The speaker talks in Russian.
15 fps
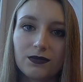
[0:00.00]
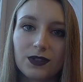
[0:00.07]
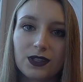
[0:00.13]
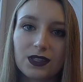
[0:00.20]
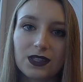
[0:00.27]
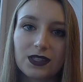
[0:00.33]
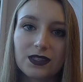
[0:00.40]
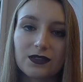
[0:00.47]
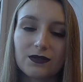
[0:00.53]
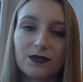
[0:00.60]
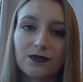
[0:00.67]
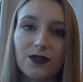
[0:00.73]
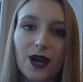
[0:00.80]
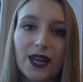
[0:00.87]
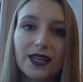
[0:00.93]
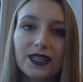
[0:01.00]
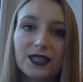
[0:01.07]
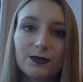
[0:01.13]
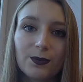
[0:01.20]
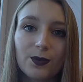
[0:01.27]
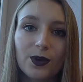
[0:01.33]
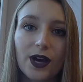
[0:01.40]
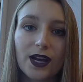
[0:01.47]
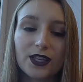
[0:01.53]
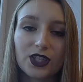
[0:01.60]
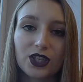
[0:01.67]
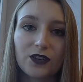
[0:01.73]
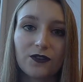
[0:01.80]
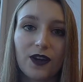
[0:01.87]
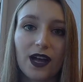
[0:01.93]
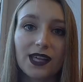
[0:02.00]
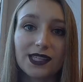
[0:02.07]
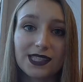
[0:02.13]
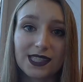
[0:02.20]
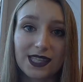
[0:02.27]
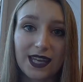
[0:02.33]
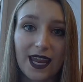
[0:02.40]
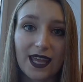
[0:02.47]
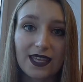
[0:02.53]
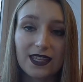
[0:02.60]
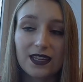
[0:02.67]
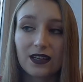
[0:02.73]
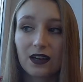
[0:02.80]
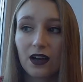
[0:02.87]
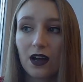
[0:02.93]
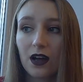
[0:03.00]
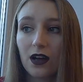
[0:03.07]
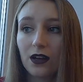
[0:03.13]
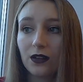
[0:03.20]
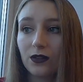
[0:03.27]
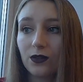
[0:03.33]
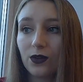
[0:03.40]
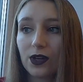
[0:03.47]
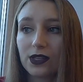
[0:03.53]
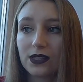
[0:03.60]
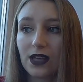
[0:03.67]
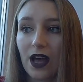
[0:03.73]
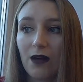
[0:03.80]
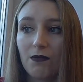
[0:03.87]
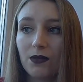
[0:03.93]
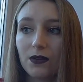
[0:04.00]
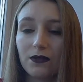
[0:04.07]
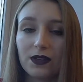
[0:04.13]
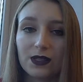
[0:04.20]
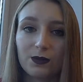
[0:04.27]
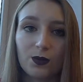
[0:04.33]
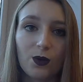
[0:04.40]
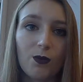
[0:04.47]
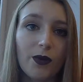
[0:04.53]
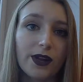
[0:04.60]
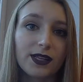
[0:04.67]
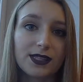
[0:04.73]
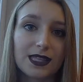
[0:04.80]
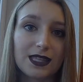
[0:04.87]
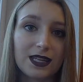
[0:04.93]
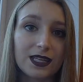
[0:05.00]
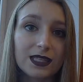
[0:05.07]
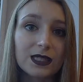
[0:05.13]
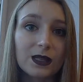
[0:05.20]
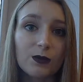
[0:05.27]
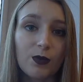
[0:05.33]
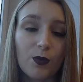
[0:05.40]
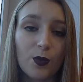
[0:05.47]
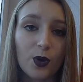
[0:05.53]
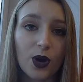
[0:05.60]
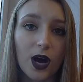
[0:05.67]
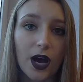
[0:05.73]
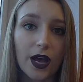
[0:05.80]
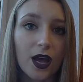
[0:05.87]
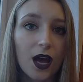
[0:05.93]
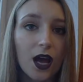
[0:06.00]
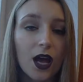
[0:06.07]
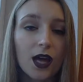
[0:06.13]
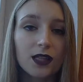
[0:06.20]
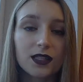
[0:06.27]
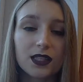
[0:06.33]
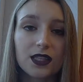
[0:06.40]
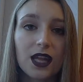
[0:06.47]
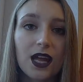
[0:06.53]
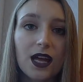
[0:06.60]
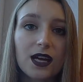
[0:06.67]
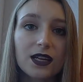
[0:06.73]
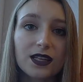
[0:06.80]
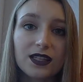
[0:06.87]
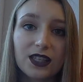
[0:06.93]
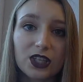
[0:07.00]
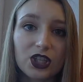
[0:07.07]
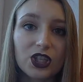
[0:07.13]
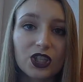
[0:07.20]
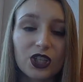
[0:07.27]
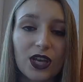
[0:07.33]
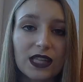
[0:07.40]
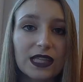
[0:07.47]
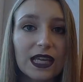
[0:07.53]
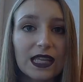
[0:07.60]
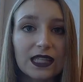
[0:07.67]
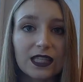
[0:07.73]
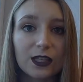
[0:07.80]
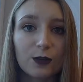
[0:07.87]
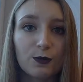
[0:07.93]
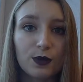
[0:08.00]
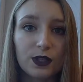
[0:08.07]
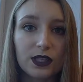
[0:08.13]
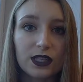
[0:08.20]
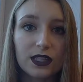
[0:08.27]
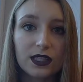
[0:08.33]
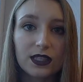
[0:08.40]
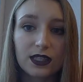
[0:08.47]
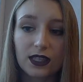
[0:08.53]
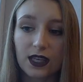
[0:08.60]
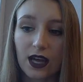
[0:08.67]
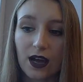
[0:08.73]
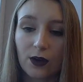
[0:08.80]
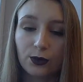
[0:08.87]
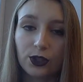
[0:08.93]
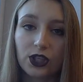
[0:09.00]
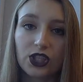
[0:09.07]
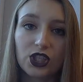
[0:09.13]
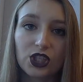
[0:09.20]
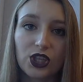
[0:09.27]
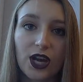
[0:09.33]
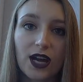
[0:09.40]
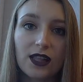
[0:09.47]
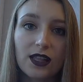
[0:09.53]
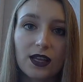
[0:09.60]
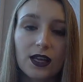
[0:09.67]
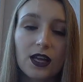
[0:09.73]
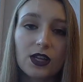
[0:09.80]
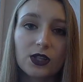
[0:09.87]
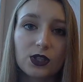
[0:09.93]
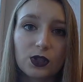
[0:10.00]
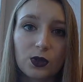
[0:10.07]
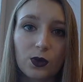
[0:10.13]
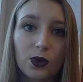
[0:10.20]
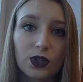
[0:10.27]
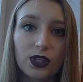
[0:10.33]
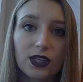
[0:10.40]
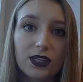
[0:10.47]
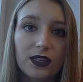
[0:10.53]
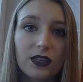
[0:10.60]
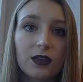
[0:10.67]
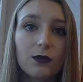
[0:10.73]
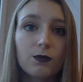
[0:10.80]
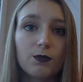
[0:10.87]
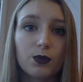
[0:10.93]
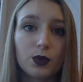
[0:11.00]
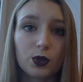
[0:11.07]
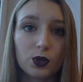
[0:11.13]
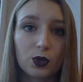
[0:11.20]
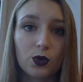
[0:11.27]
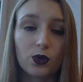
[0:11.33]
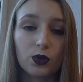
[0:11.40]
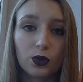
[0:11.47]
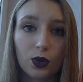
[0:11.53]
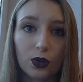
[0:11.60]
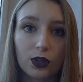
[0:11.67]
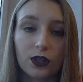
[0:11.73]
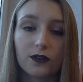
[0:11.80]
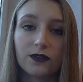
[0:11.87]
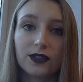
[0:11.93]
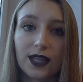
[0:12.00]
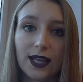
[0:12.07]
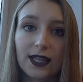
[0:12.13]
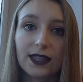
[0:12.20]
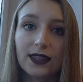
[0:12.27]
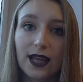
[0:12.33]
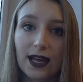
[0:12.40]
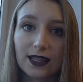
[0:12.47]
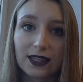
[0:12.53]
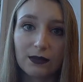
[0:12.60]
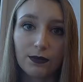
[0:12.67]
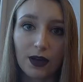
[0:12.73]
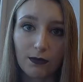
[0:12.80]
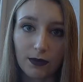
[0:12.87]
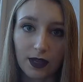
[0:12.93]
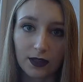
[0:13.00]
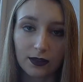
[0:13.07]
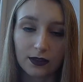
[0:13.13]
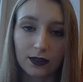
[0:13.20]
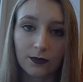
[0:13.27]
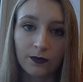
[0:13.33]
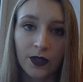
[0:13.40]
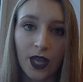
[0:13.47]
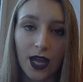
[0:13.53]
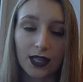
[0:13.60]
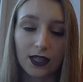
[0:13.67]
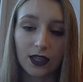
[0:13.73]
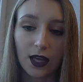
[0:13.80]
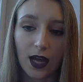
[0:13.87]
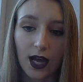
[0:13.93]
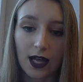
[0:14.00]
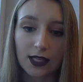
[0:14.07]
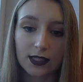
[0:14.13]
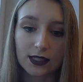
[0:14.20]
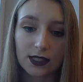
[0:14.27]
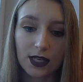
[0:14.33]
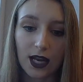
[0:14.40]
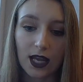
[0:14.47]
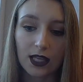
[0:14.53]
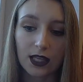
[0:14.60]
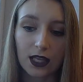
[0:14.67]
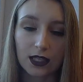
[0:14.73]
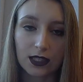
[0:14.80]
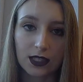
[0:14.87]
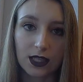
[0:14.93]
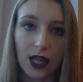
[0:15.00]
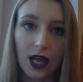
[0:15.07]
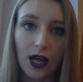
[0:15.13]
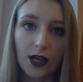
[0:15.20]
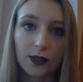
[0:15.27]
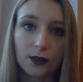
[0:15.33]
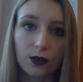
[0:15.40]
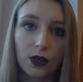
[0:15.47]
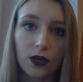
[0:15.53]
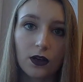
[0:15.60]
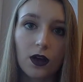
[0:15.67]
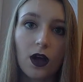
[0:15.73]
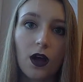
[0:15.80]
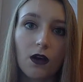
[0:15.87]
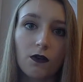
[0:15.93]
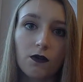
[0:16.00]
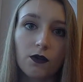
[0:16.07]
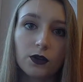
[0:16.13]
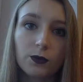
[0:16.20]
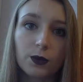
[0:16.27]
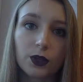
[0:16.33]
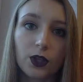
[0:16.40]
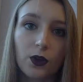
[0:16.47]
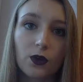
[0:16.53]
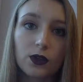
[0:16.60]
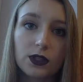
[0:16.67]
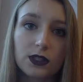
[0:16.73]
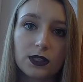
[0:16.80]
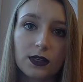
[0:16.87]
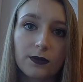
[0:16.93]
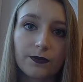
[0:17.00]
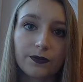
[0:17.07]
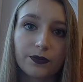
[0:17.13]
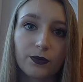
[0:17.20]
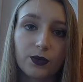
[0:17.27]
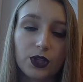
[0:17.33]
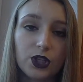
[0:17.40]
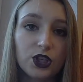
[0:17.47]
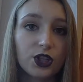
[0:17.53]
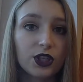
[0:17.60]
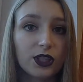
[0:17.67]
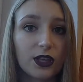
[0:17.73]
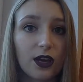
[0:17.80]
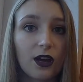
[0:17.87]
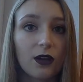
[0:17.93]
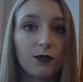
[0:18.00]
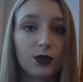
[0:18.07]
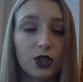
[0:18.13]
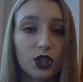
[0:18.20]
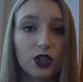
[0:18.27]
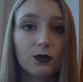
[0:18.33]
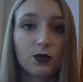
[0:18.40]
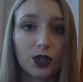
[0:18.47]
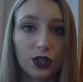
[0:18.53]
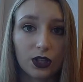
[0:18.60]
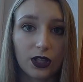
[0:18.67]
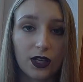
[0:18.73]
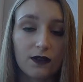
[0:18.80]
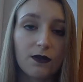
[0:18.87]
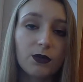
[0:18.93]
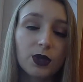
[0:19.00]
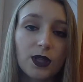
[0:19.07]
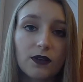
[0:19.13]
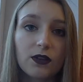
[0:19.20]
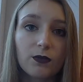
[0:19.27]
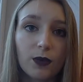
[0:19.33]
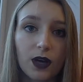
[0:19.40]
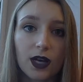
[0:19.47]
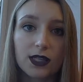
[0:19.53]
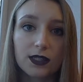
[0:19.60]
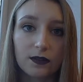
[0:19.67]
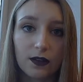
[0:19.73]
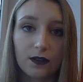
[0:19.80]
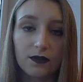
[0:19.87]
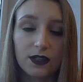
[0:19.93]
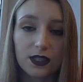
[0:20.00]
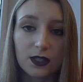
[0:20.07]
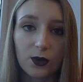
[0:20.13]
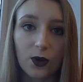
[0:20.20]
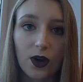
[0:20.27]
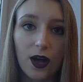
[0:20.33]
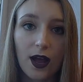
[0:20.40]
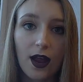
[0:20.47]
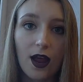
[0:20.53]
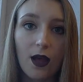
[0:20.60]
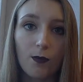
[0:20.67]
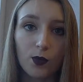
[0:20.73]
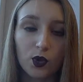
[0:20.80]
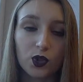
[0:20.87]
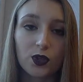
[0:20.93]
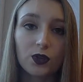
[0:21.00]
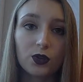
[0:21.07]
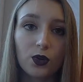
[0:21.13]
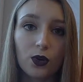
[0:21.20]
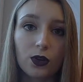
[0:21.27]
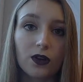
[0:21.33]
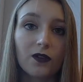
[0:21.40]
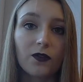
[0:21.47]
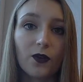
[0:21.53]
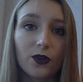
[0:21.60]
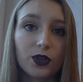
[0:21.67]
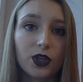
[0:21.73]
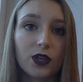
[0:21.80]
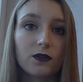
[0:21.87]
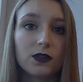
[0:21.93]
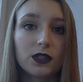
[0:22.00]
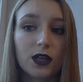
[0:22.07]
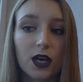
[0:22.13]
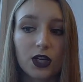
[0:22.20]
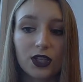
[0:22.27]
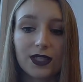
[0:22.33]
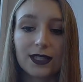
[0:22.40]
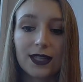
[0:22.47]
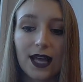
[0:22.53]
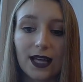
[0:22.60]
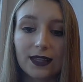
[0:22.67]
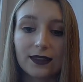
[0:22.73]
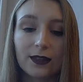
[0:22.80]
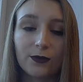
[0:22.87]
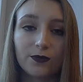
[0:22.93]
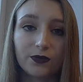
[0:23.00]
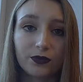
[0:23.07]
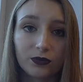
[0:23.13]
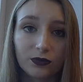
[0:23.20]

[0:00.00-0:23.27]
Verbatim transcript: из маленьких пугайчиков, а из средних, ну хотя бы возьмем Александрийского попугая. Цена рыночная на этих птиц, я уточняла, стоят они 500 долларов на данный момент. Это такая средняя цена, которая вот продается птичка на птичьем рынке. Я вам недавно показывала видео. 500 долларов. Окей, вы скажете, ладно,